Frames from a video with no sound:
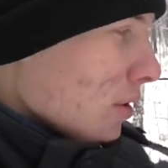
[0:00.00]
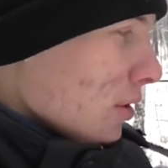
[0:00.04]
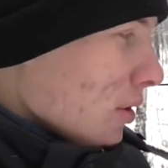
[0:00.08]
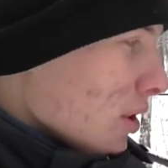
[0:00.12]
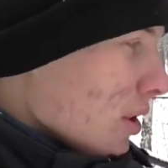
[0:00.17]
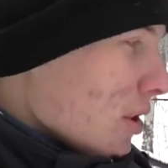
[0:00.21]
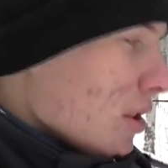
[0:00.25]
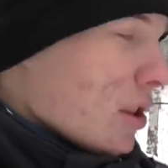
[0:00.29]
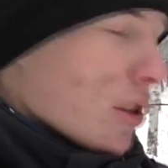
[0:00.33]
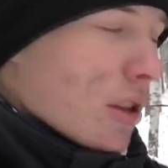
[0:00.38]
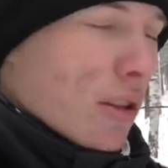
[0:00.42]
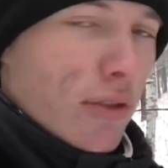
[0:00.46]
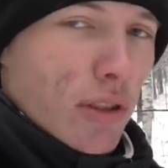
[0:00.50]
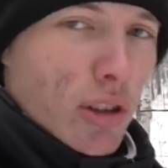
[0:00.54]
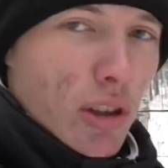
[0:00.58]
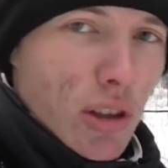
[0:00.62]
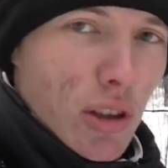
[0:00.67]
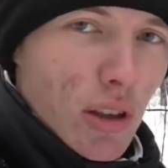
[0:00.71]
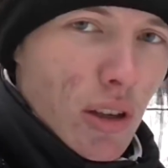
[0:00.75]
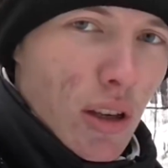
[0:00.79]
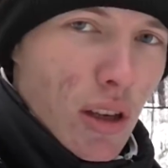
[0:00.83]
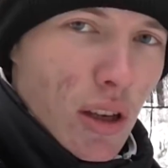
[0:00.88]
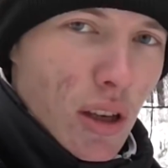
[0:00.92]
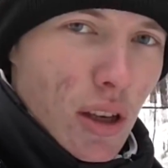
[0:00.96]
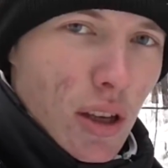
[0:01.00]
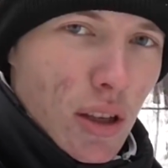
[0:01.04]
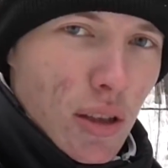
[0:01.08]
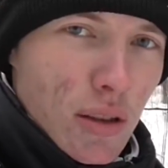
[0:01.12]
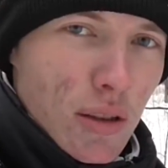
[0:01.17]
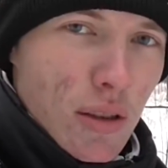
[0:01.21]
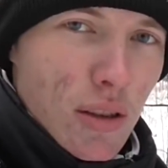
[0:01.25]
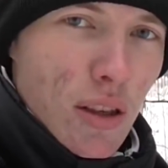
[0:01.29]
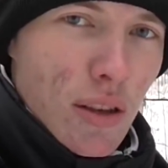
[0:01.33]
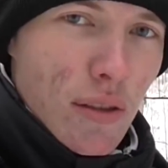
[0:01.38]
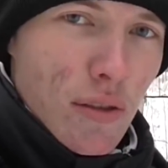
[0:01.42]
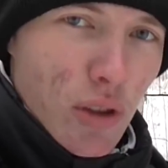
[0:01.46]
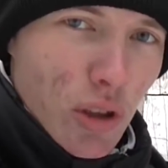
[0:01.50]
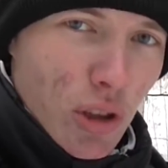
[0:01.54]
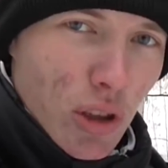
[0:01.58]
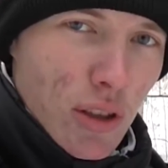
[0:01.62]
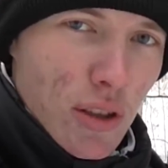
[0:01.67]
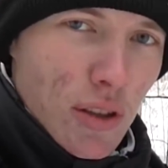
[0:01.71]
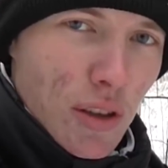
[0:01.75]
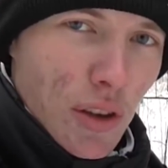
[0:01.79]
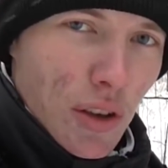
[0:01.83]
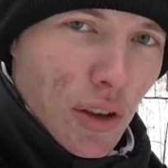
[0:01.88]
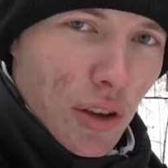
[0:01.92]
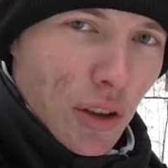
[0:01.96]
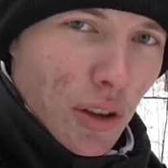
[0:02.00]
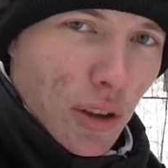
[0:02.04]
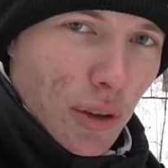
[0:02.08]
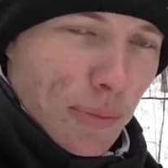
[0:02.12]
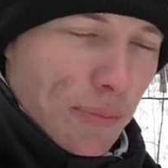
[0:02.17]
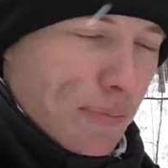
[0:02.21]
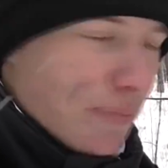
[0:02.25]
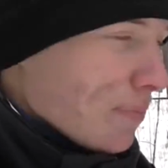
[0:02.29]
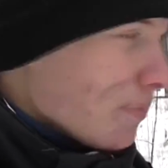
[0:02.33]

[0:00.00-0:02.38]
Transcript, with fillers: на дереве с северной стороны.